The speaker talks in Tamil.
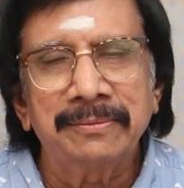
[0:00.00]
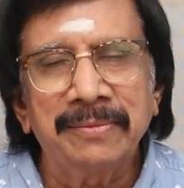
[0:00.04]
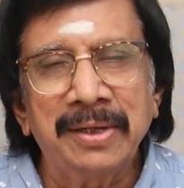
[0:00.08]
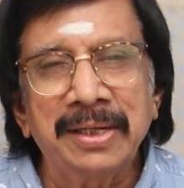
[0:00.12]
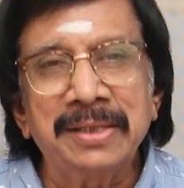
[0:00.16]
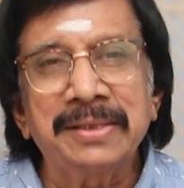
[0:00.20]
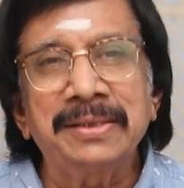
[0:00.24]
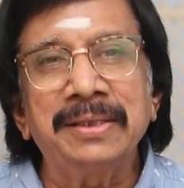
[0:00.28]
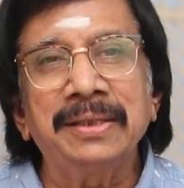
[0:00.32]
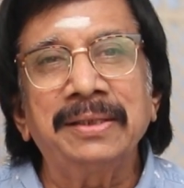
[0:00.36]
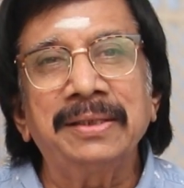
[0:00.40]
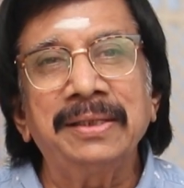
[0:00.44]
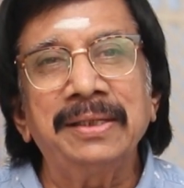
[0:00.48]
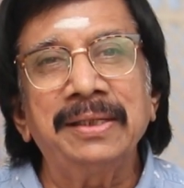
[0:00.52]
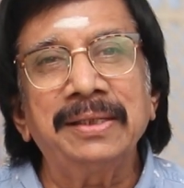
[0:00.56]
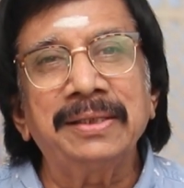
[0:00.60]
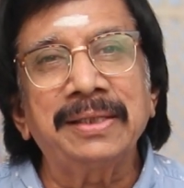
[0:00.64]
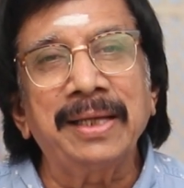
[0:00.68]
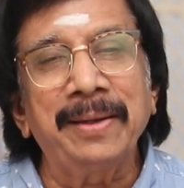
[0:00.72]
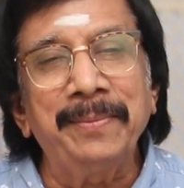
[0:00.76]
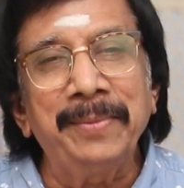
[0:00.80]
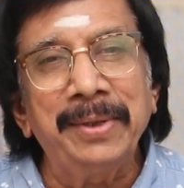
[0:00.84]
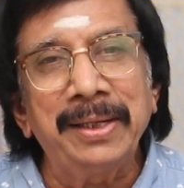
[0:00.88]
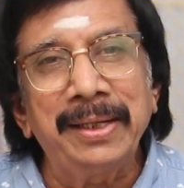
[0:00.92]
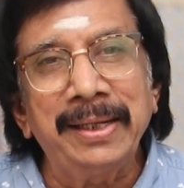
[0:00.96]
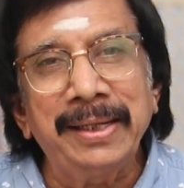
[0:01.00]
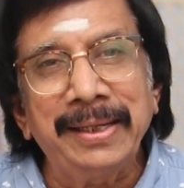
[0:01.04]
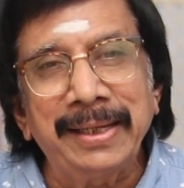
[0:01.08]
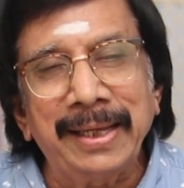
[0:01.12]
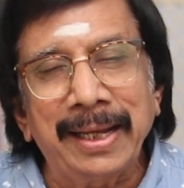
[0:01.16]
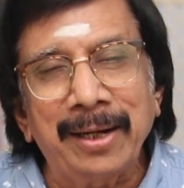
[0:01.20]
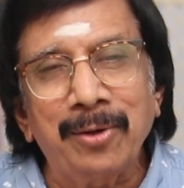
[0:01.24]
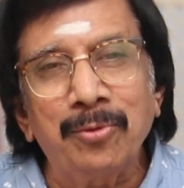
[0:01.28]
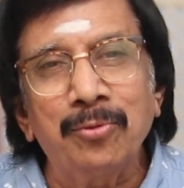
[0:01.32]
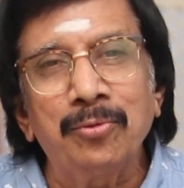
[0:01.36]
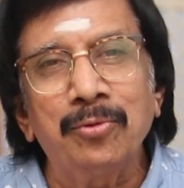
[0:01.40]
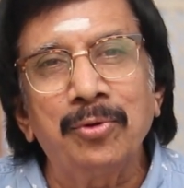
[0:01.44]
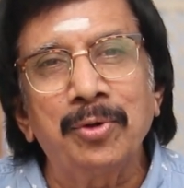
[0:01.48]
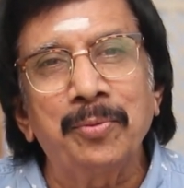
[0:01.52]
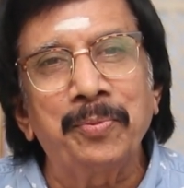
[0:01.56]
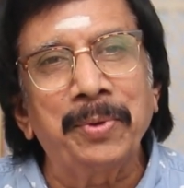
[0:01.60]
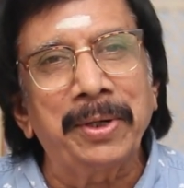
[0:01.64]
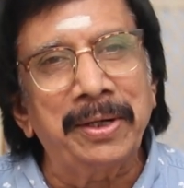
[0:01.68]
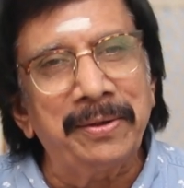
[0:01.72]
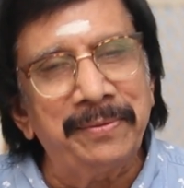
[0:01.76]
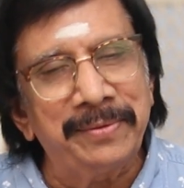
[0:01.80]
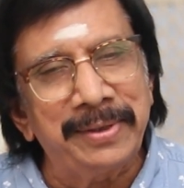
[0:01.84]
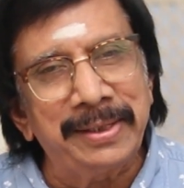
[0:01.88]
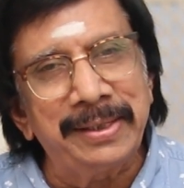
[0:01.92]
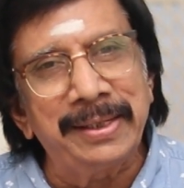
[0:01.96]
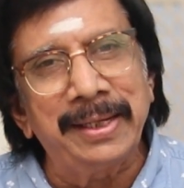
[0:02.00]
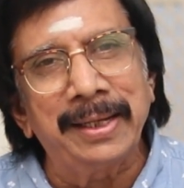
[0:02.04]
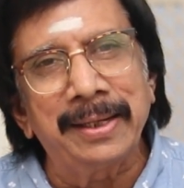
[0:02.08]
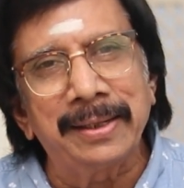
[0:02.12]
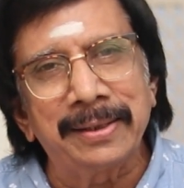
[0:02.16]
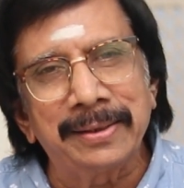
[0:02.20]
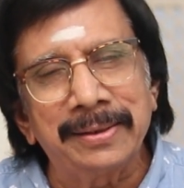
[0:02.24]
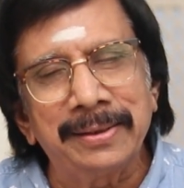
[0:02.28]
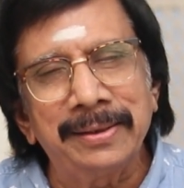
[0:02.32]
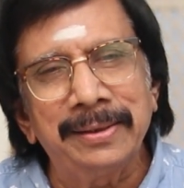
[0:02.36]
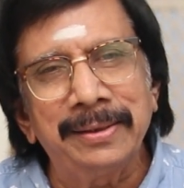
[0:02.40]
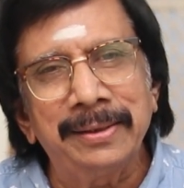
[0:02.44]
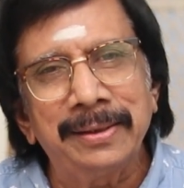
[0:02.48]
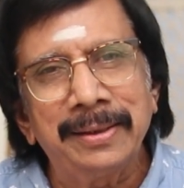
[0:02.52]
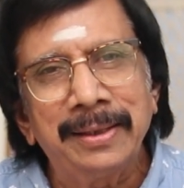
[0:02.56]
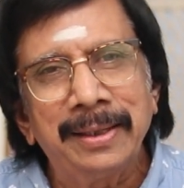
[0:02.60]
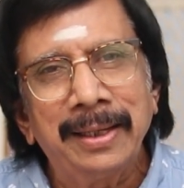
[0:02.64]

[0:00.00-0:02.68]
வருஷத்துக்கு தமிழில் இரநூறு படம் வெளியாகுது